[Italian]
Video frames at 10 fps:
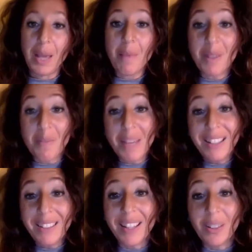Per me
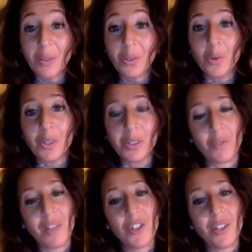l'intento di questo
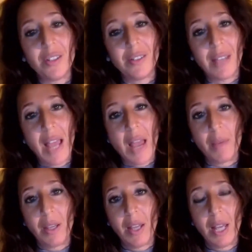viaggio
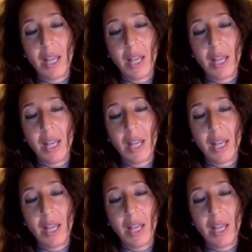insieme